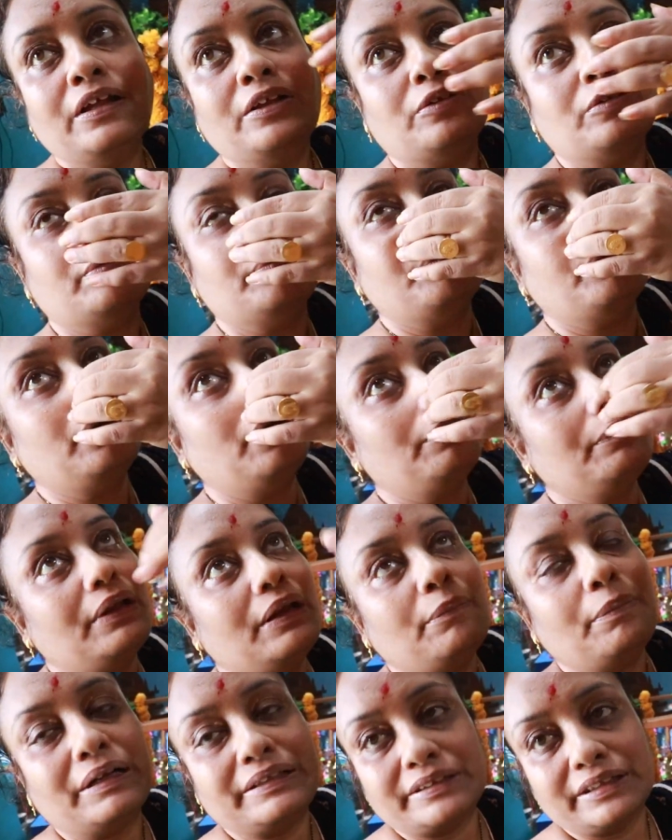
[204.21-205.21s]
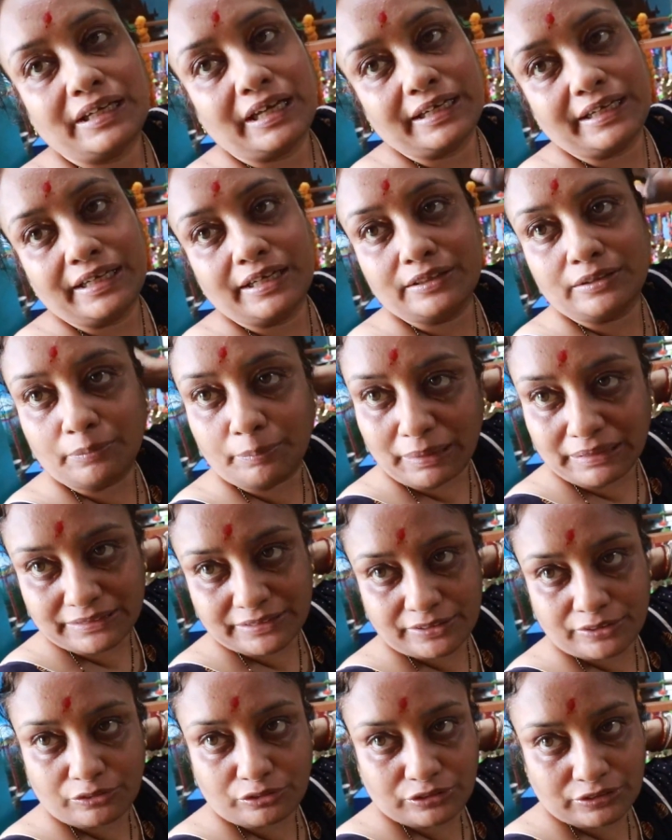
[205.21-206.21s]
তো বললাম তাহলে বাচ্চা লাগে হাতে
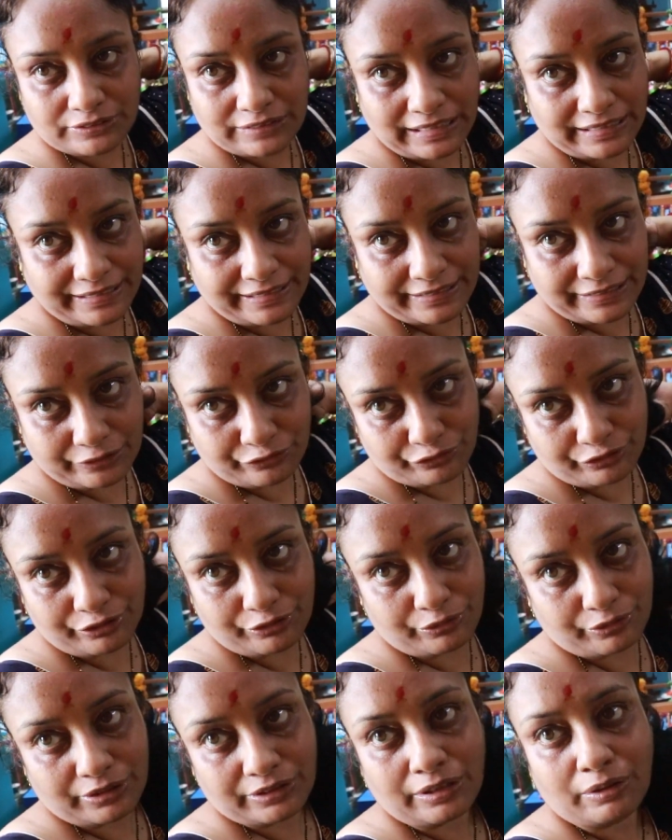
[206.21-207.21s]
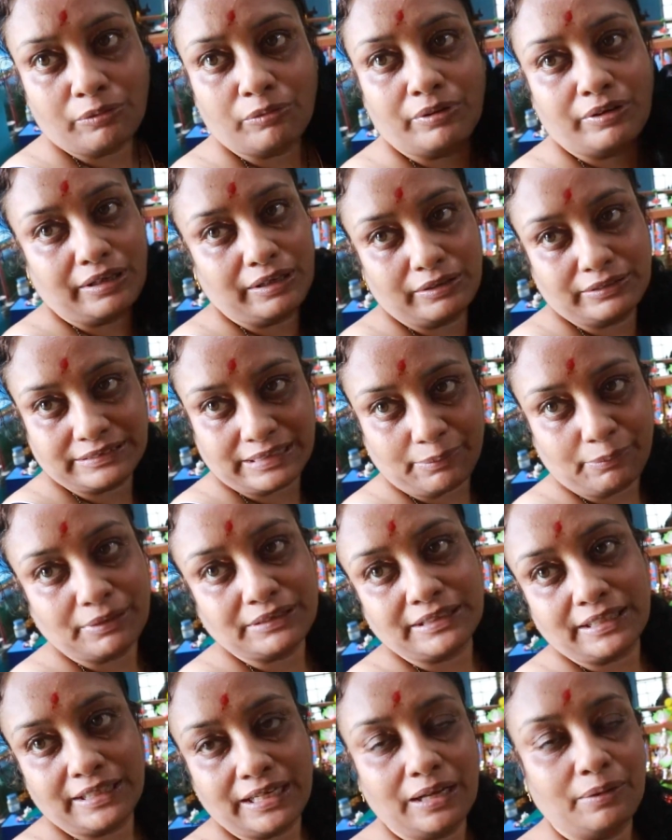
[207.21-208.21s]
বাচ্চাদের ডালিয়া খিচুড়ি করে দাও ওরা শ্যামা
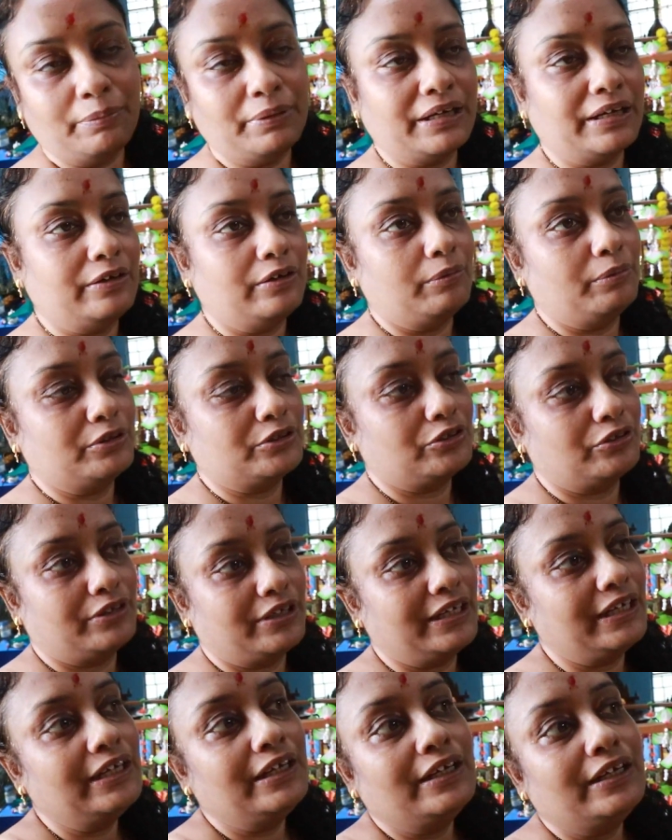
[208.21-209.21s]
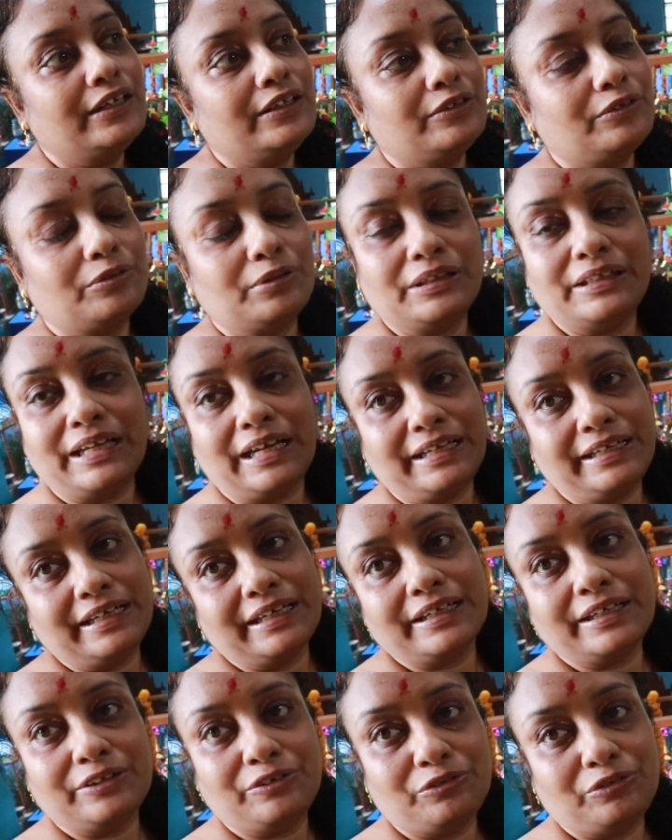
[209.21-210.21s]
চাল খাবে কেন আমার সঙ্গে তো ওদের ডালিয়া
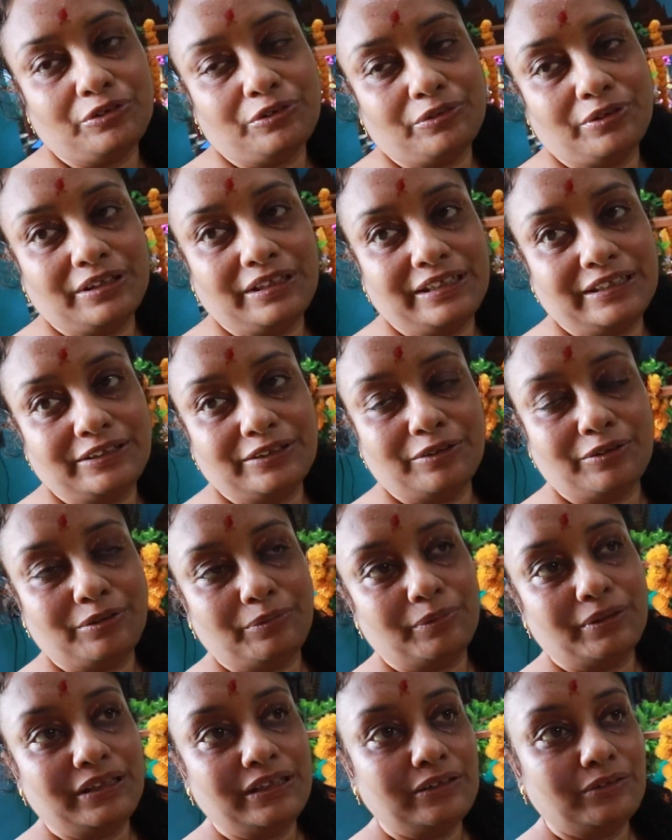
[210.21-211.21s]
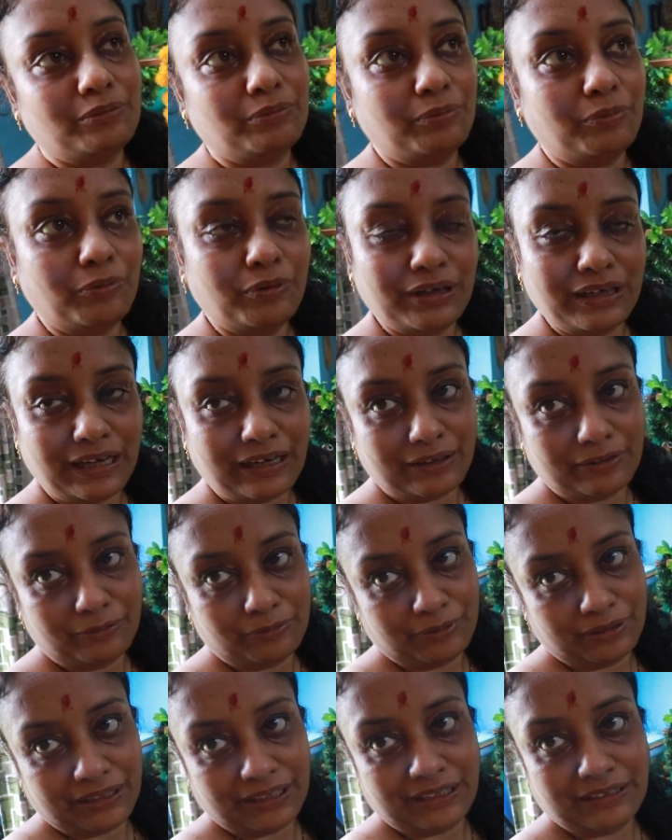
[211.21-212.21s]
খিচুড়ি করে দিয়েছে অনিমারি তো ভোগ লাগানো
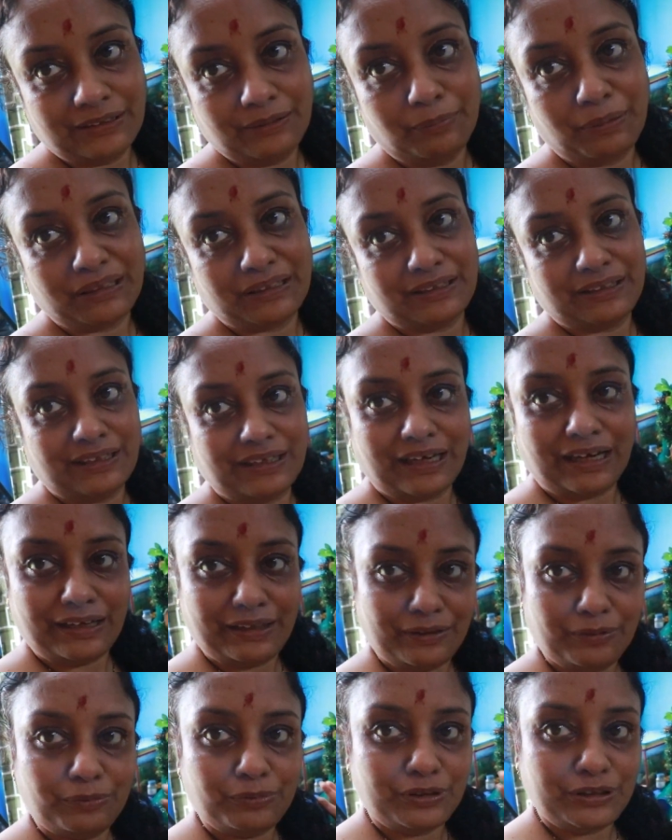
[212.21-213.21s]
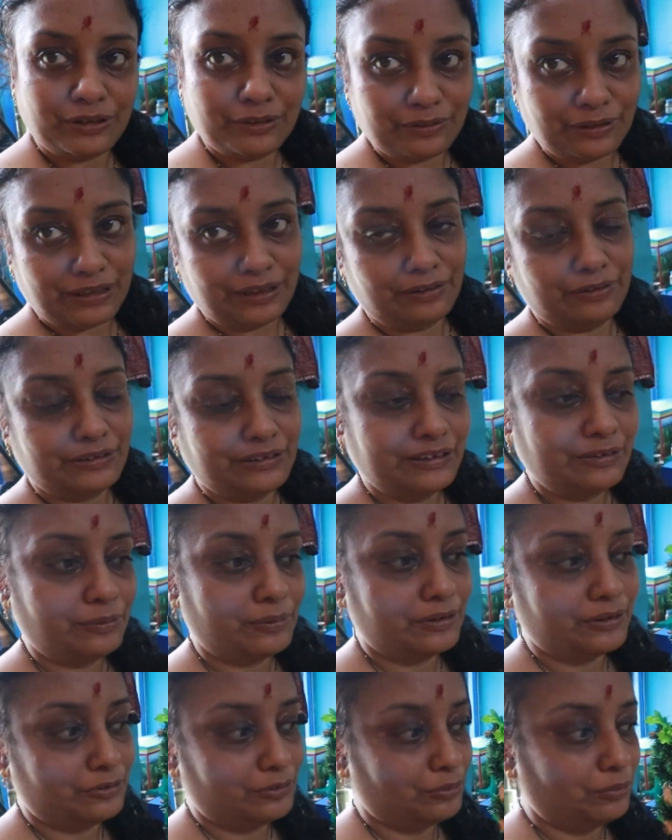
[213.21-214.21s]
হয়ে গেছে বাচ্চাদের খাইয়ে উঠিয়েও দেওয়া হয়েছে
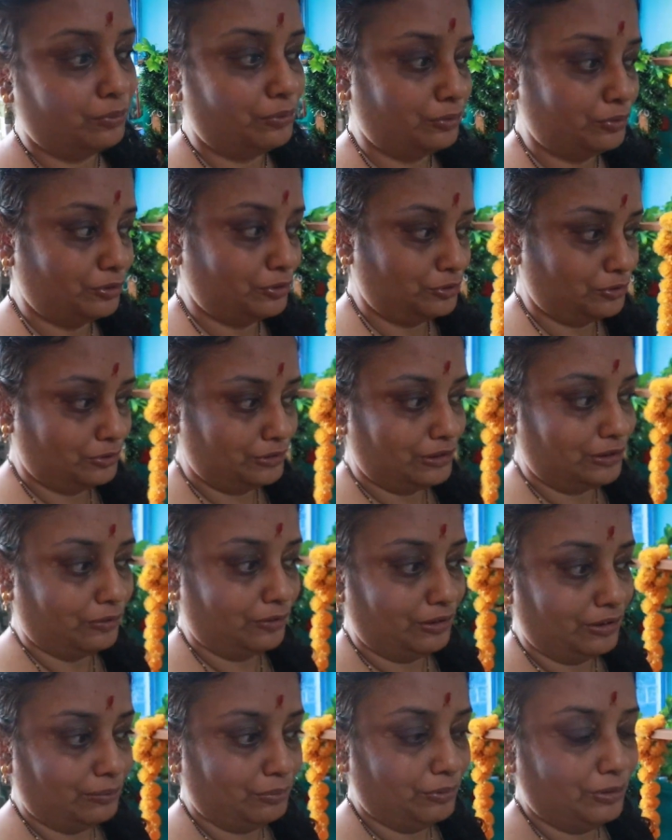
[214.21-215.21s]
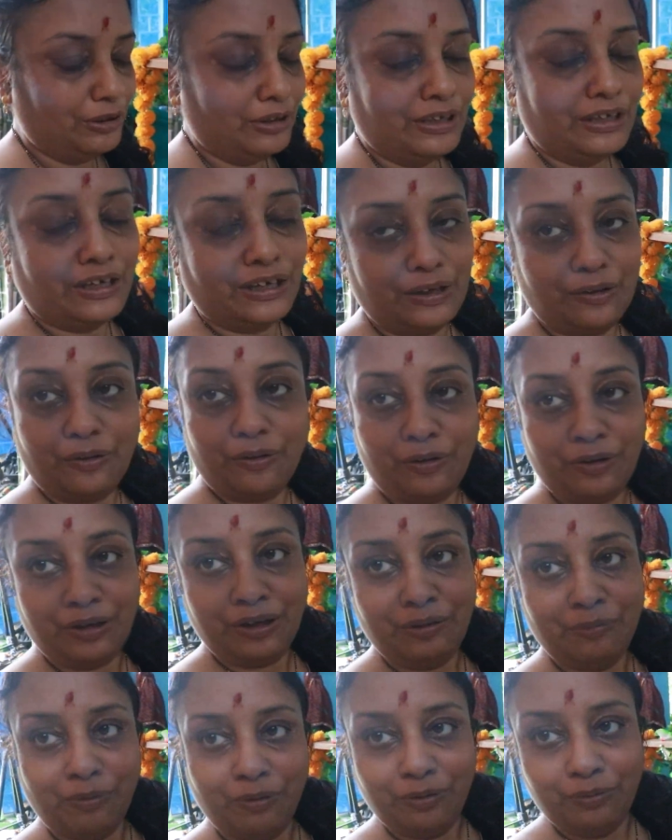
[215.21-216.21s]
তোমাদের শুধু ভোগ দর্শনটা করাবো কারণ
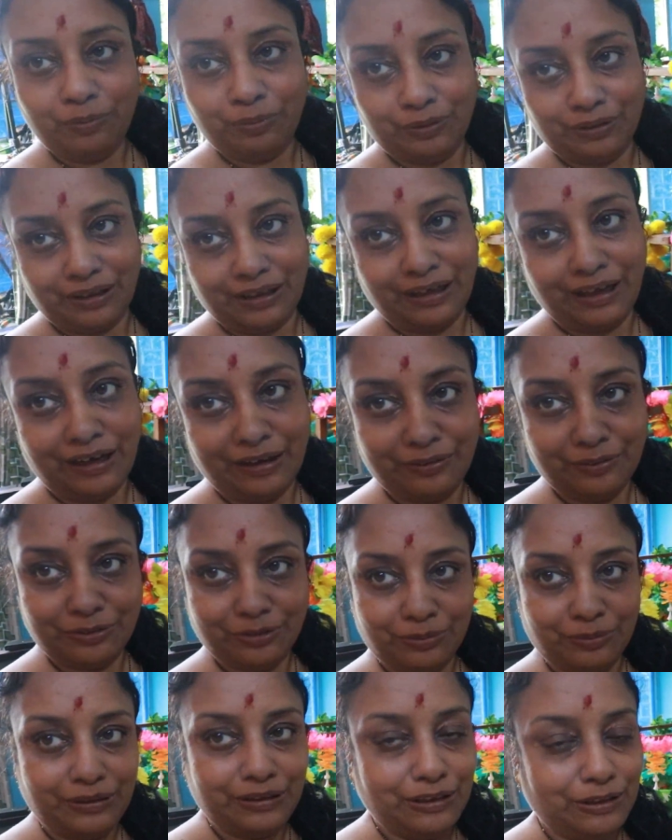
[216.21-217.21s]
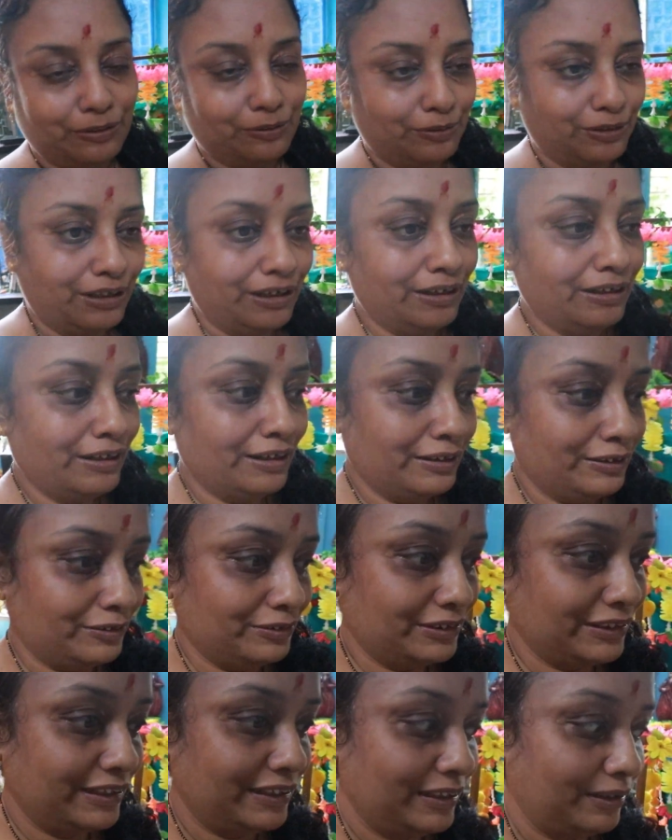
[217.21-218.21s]
অনেকেই বলো লাগানোর সময় দিও না তো
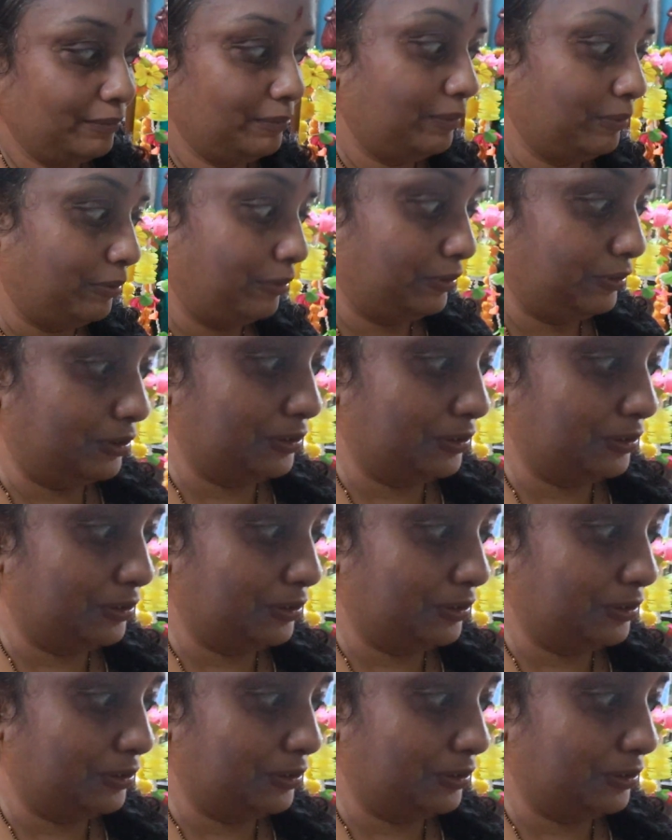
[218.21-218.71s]
সেই টাইমে ভোগ